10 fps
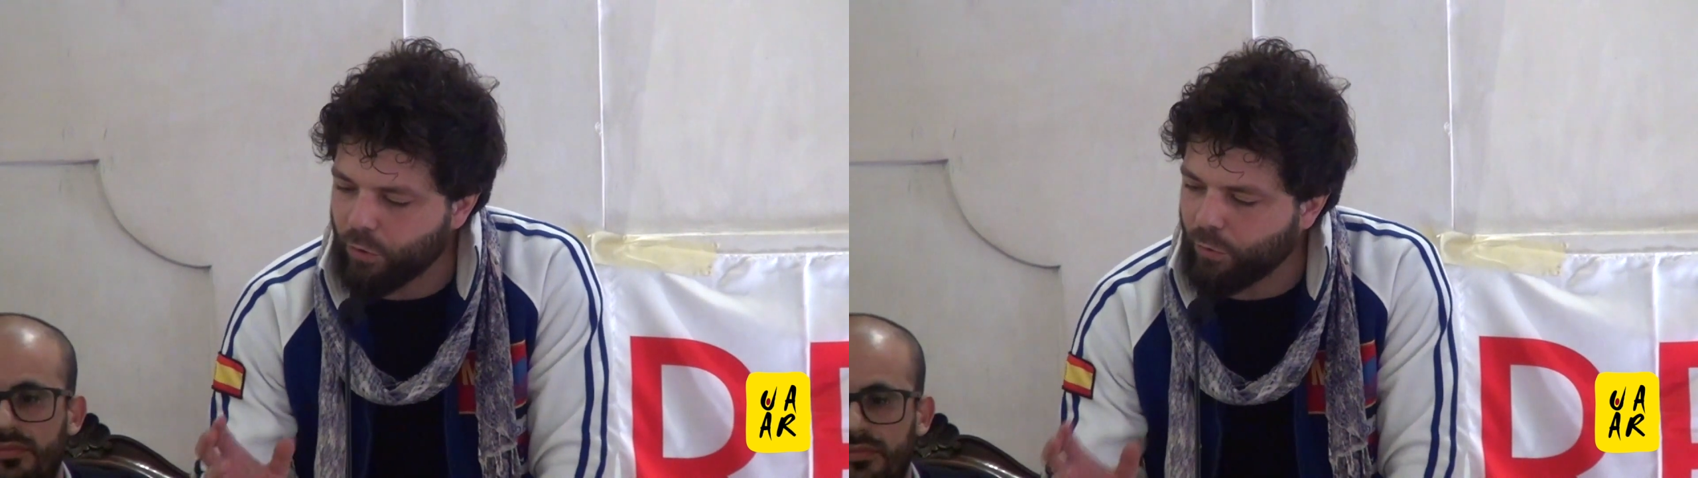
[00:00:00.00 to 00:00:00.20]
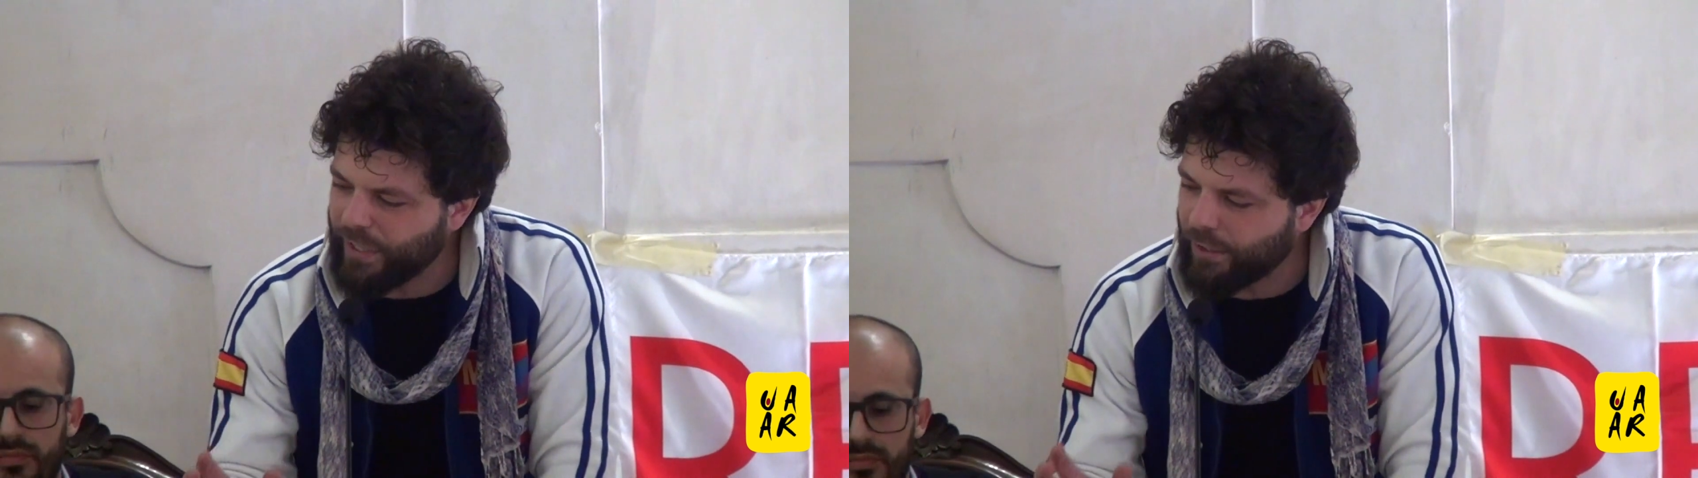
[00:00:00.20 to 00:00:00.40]

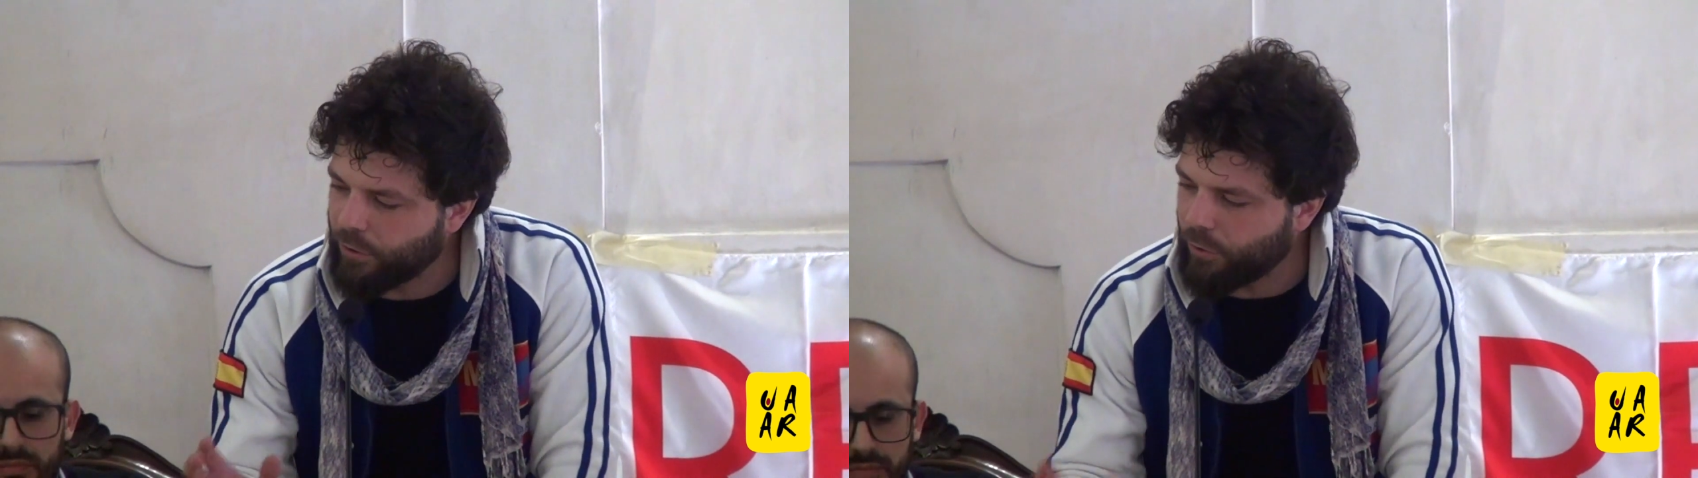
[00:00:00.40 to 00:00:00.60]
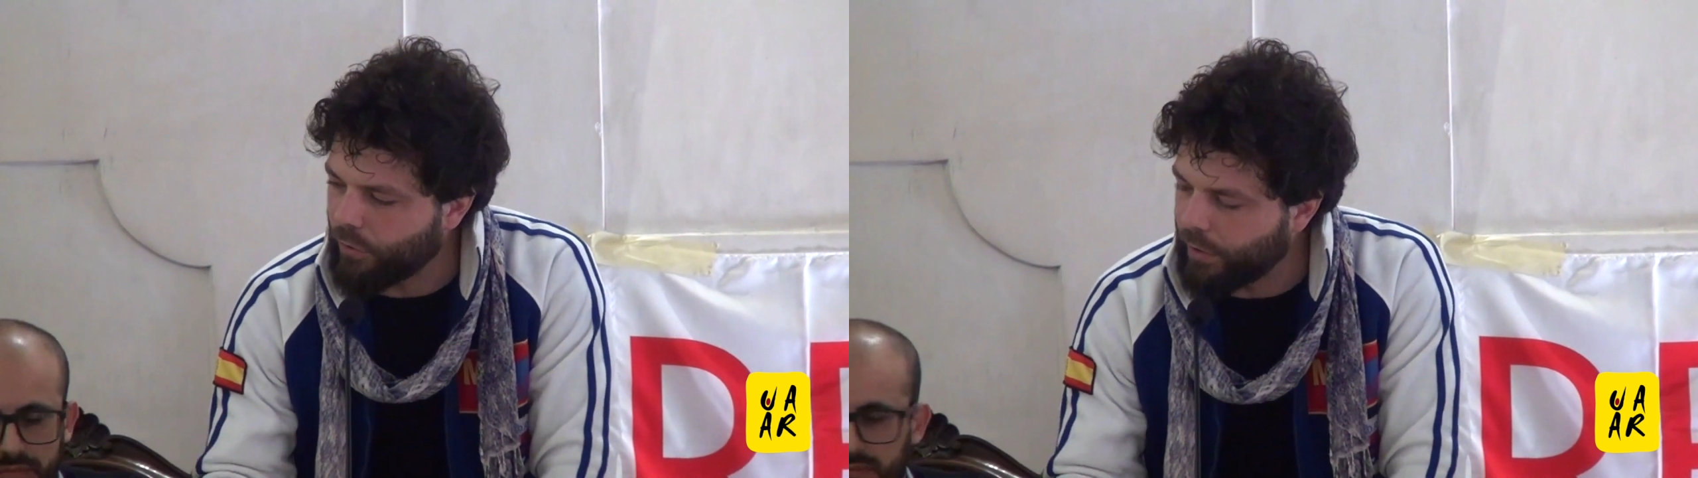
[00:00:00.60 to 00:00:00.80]
sono,
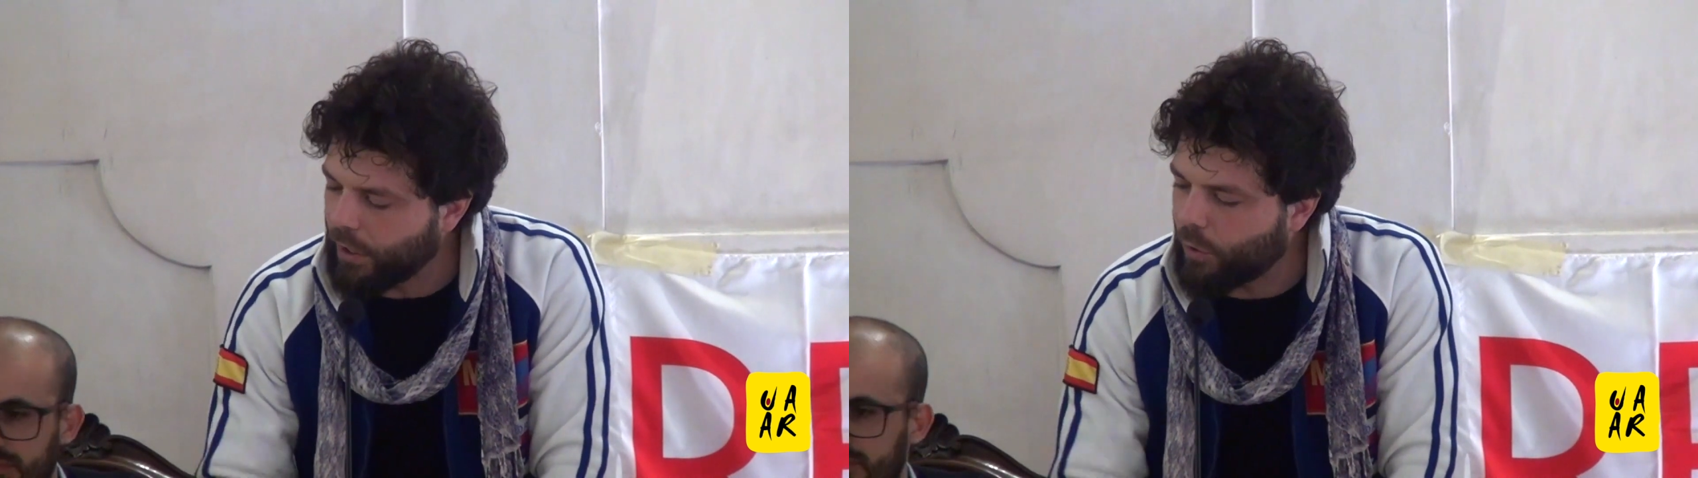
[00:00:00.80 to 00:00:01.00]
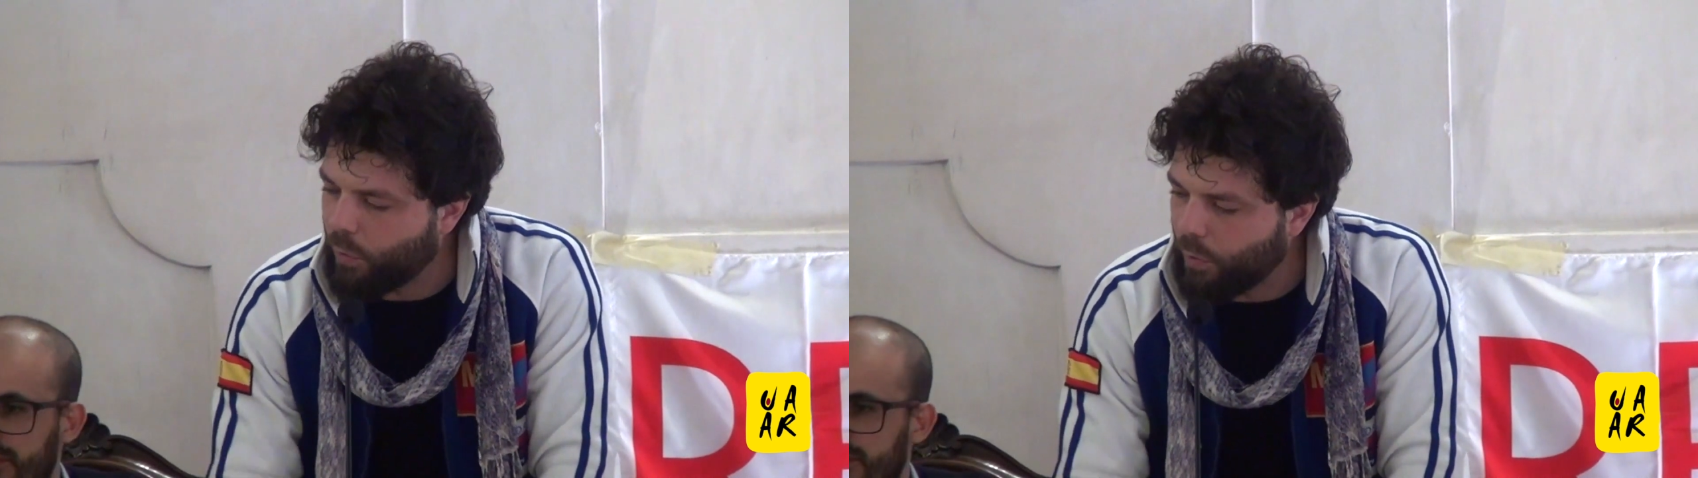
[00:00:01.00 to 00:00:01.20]
dentro
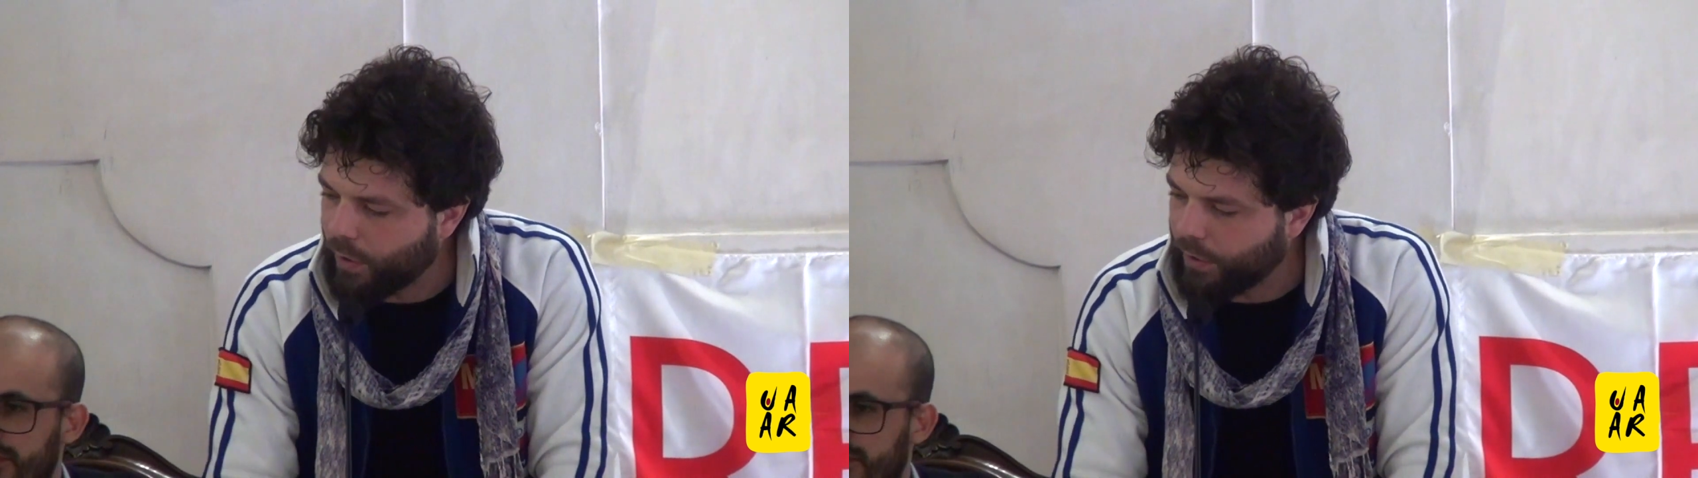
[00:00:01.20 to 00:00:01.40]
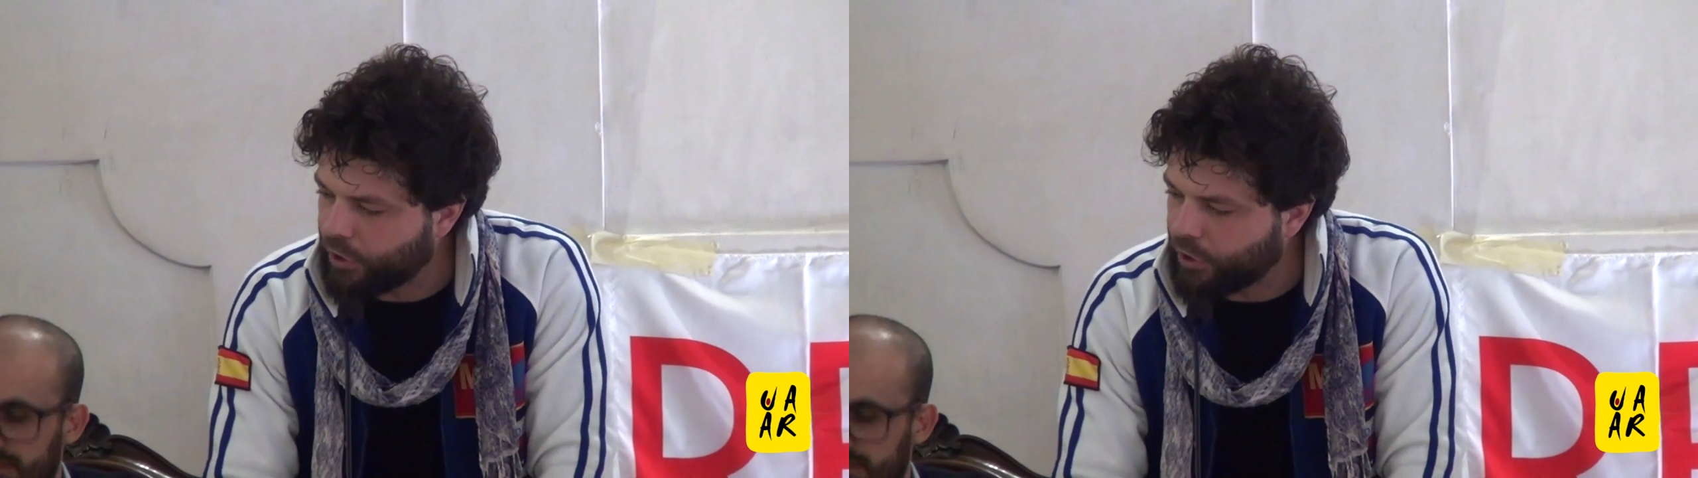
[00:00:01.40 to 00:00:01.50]
nel cuore